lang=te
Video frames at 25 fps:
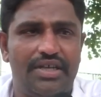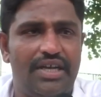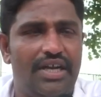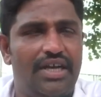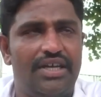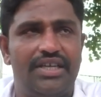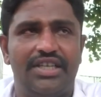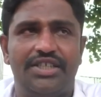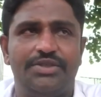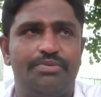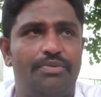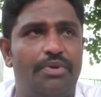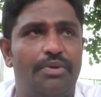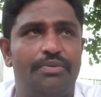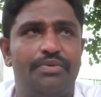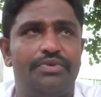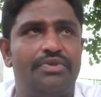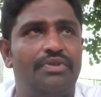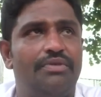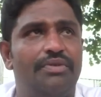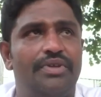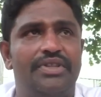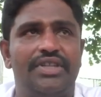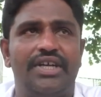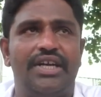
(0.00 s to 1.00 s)
కాంగ్రెస్
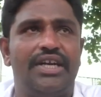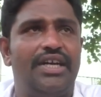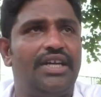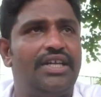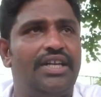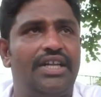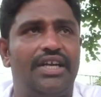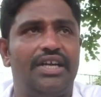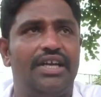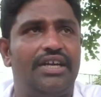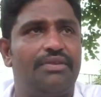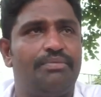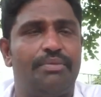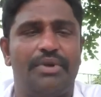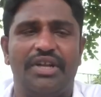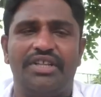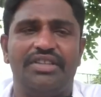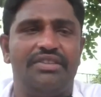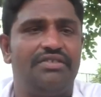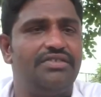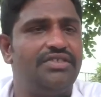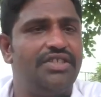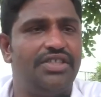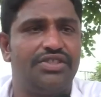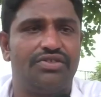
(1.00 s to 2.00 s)
ప్రభుత్వం ఎంత గట్టిగా
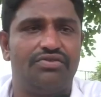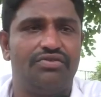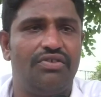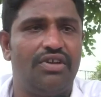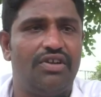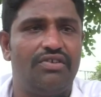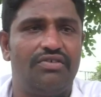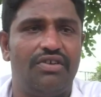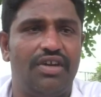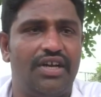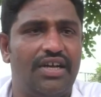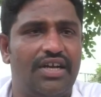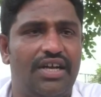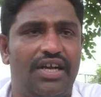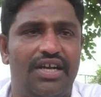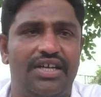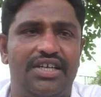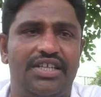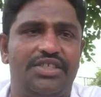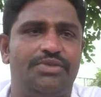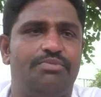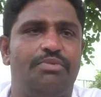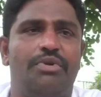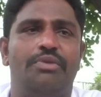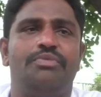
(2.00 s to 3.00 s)
ప్రయత్నం చేసుకున్నా కూడా
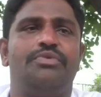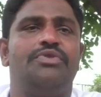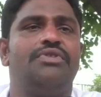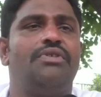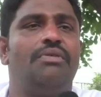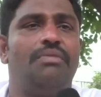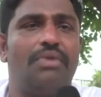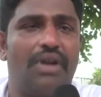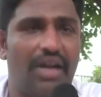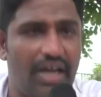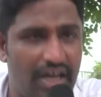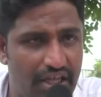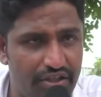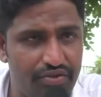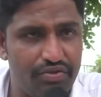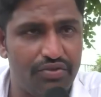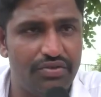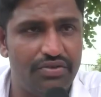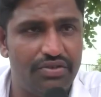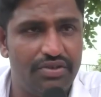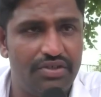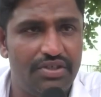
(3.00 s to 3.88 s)
కాంగ్రెస్ ప్రభుత్వం రాదు